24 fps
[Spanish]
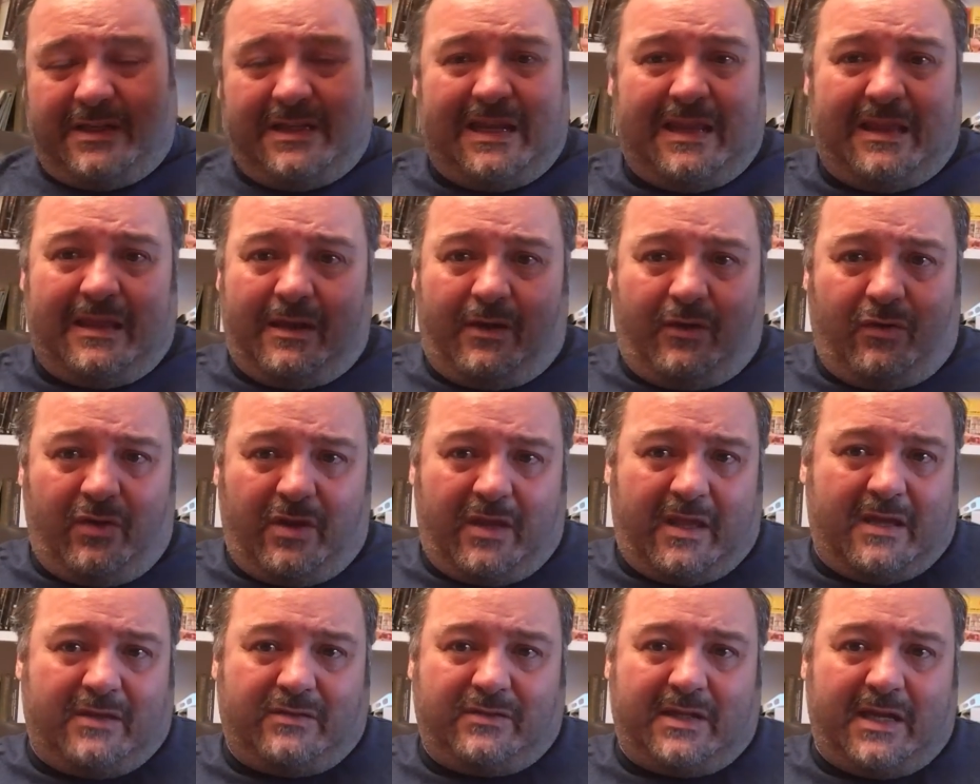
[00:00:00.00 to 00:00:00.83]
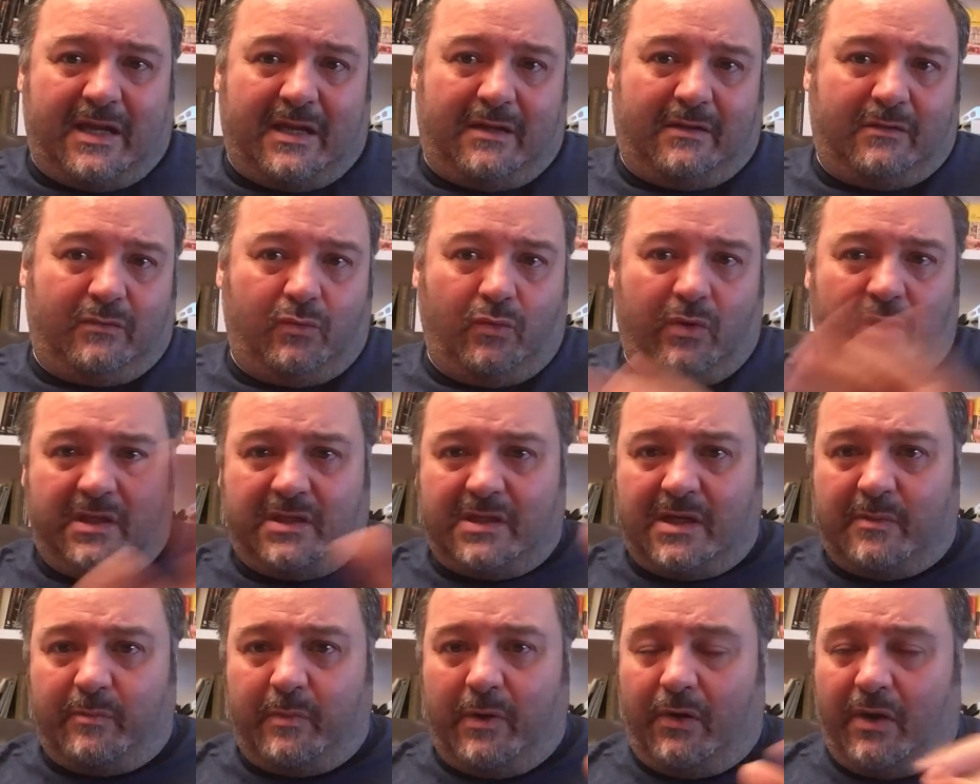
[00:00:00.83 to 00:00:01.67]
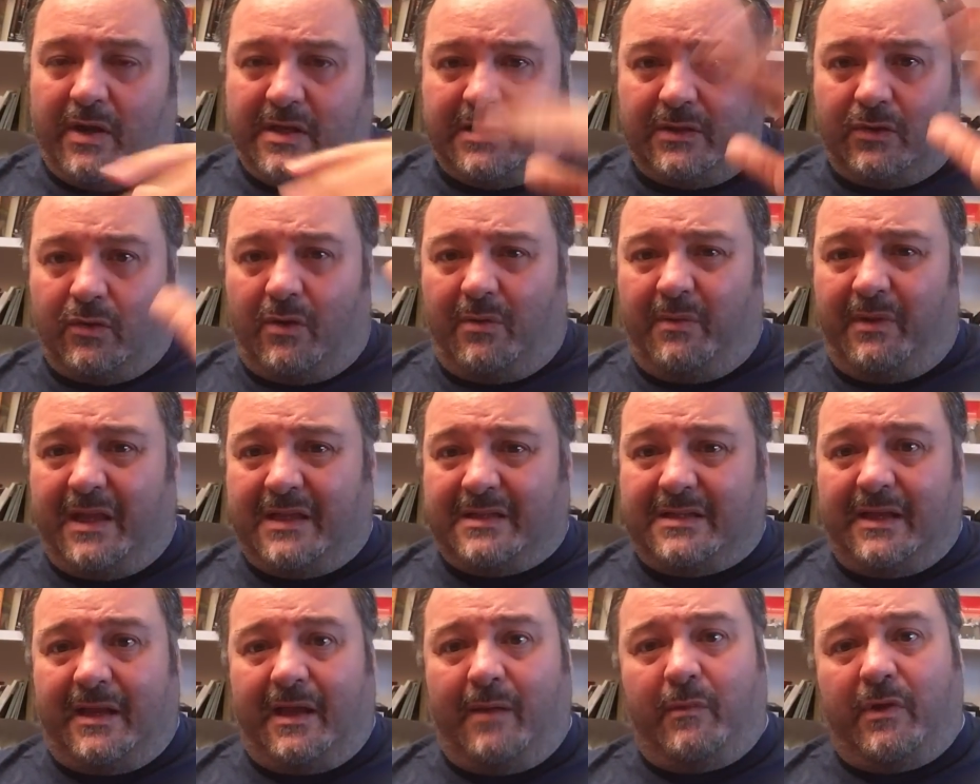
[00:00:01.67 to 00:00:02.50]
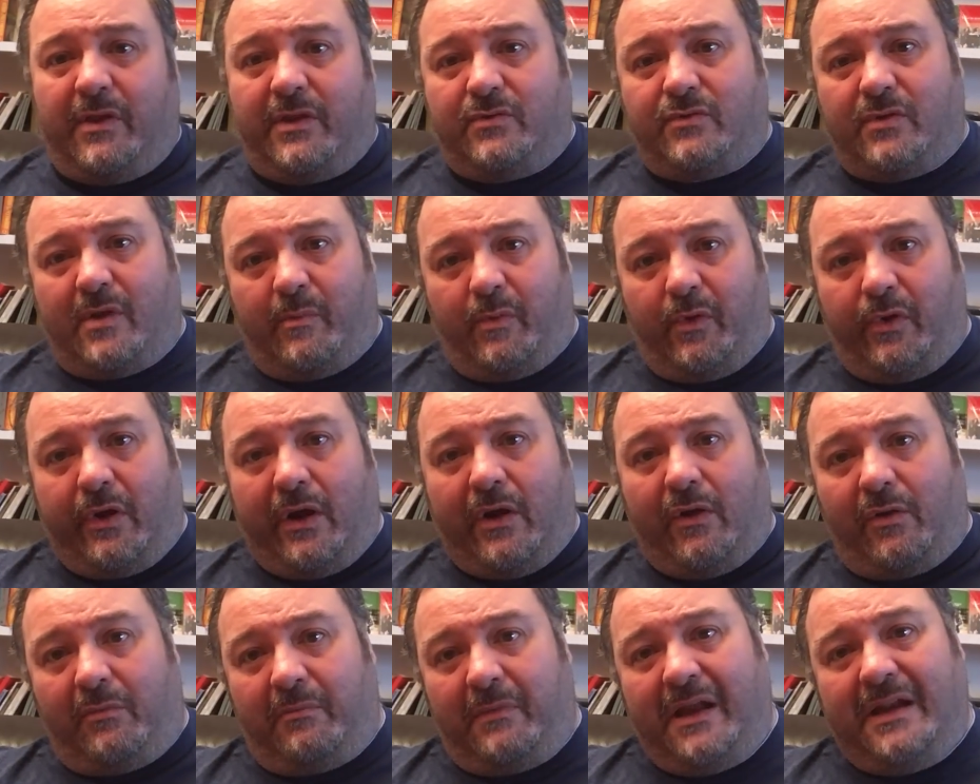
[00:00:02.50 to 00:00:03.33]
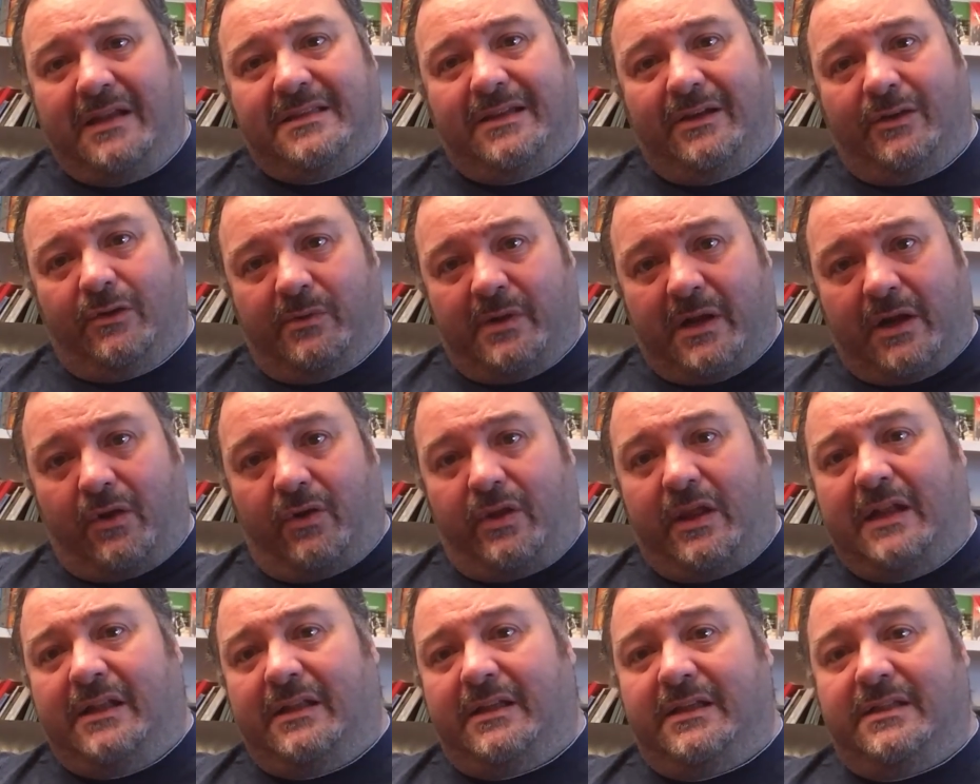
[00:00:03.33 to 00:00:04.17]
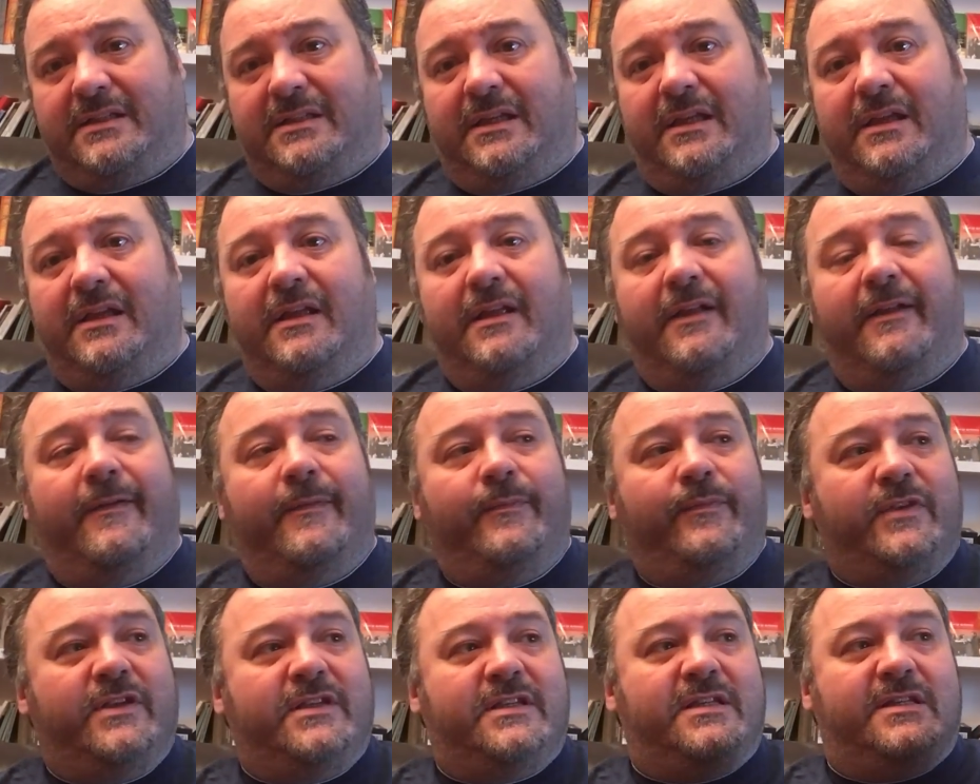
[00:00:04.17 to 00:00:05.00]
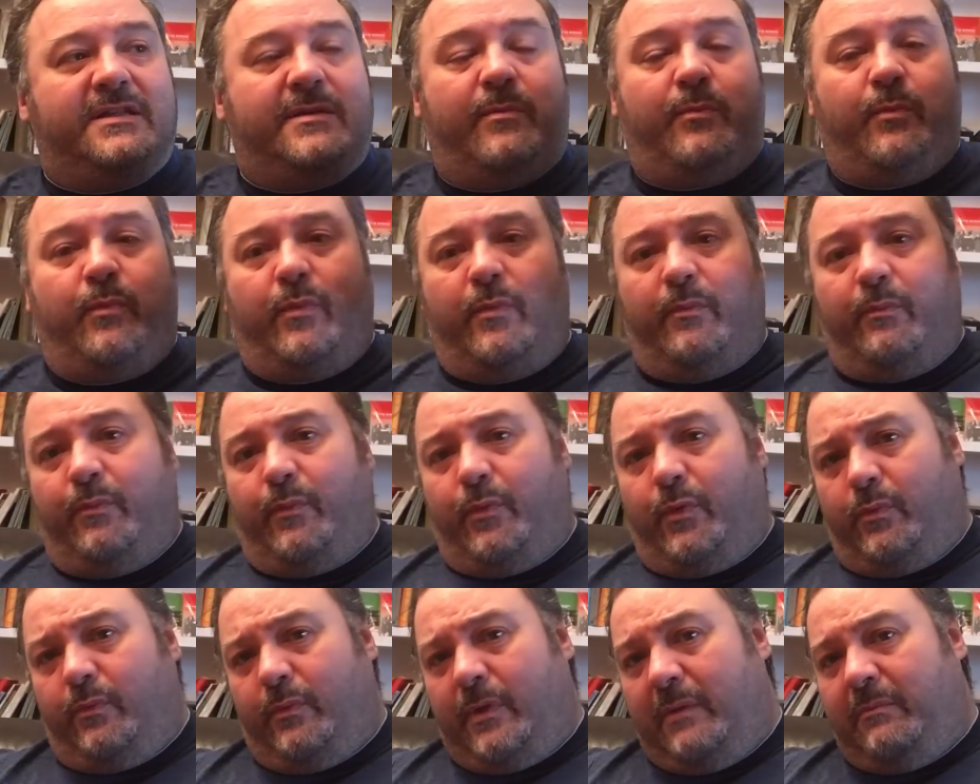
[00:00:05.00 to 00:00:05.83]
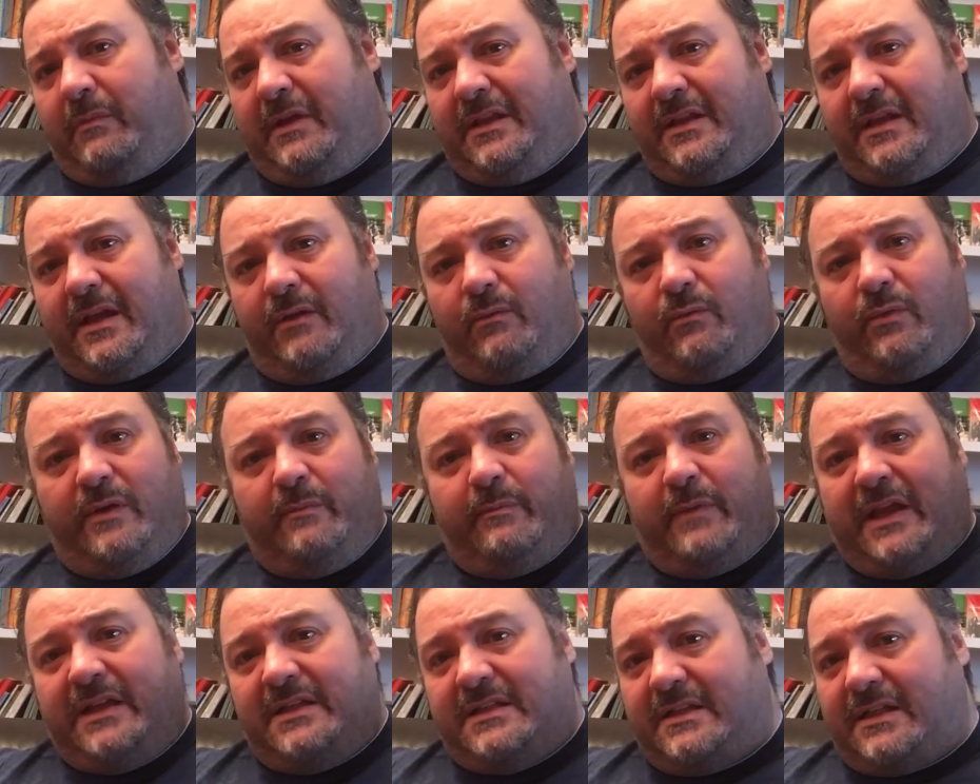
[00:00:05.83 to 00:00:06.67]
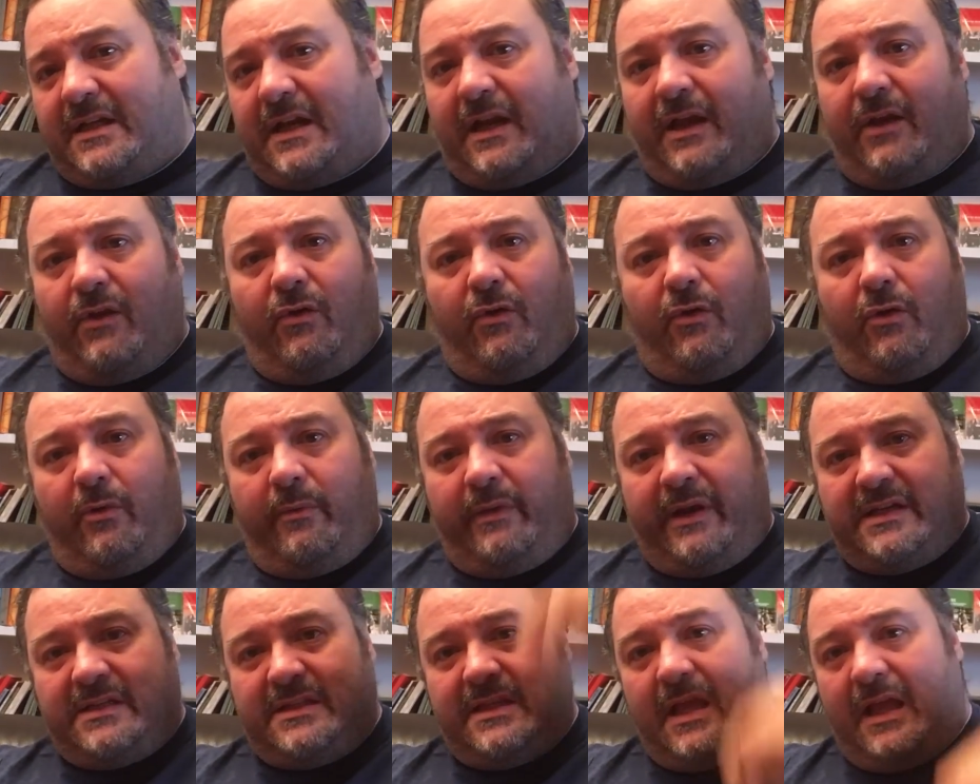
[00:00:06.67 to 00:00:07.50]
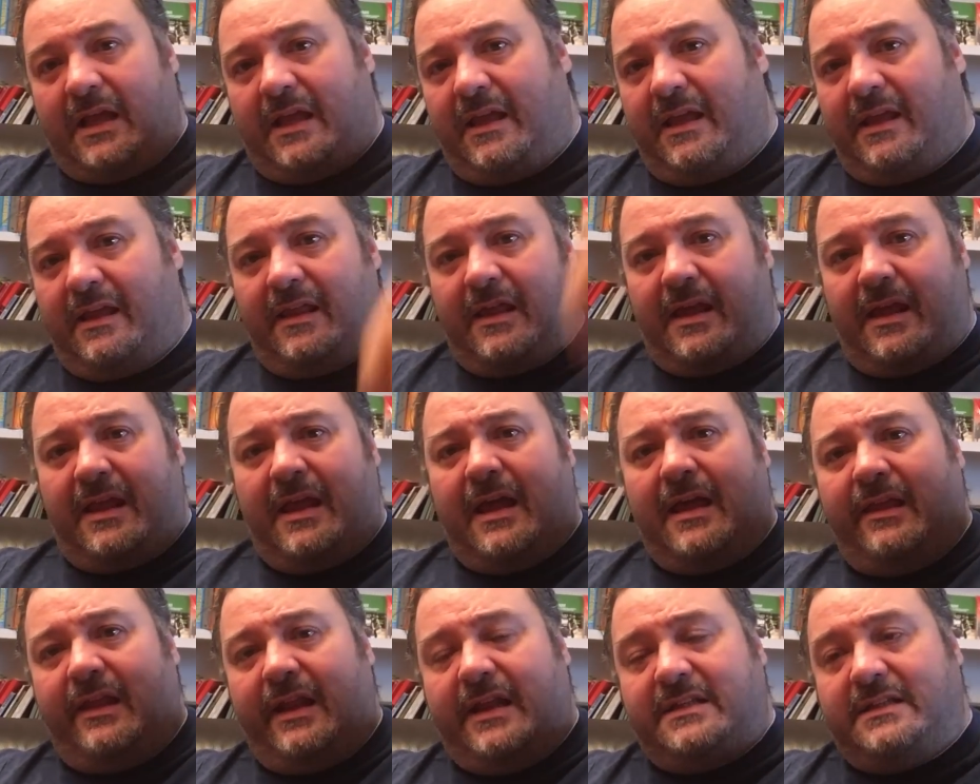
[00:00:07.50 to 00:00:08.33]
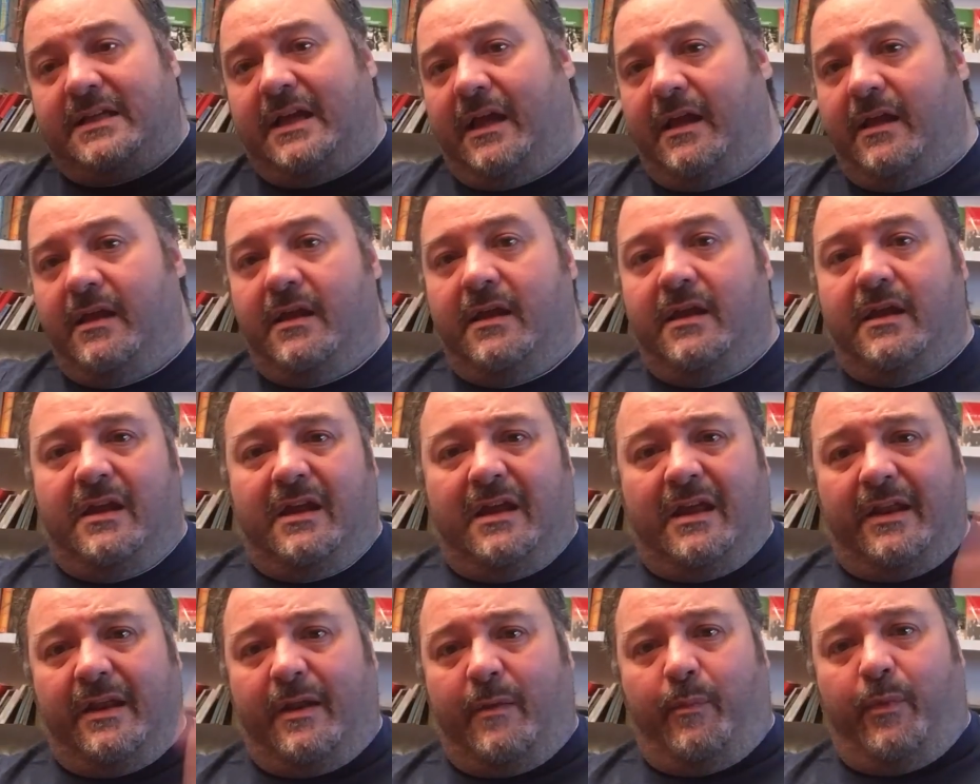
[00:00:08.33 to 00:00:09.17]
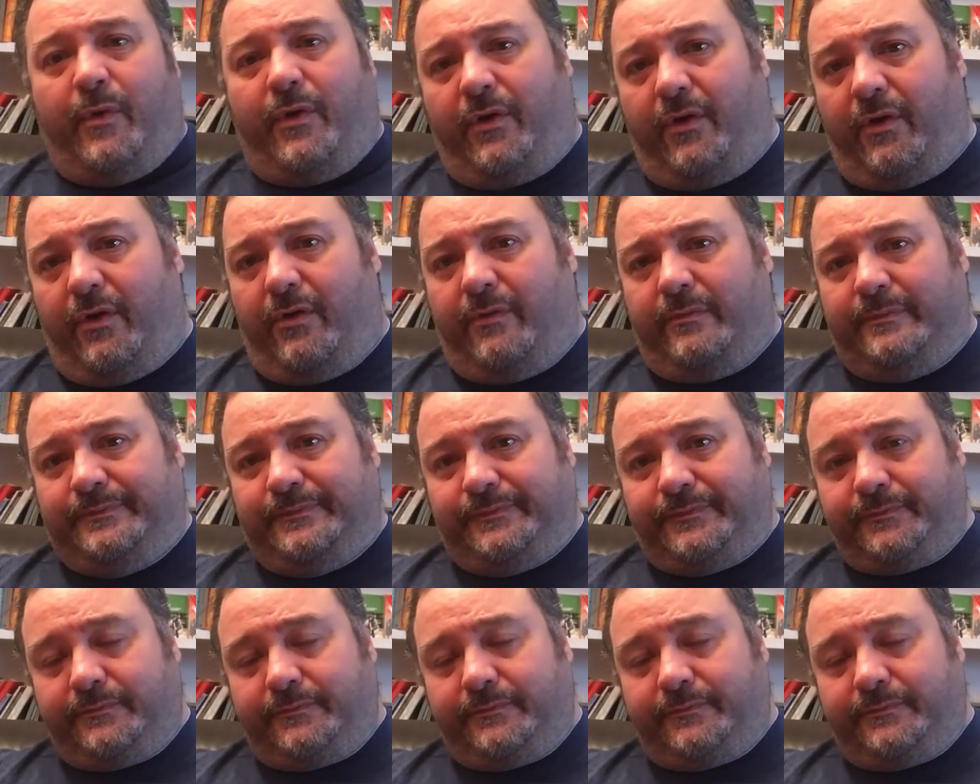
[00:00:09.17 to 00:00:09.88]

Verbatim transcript: Ni de coña. O sea, tú haces las películas y te olvidas. En cambio, haces una película normal y sí cobras royalties. Y, y si se emite en un país extranjero, cobras de aquí y allá de las GAE. En el porno no.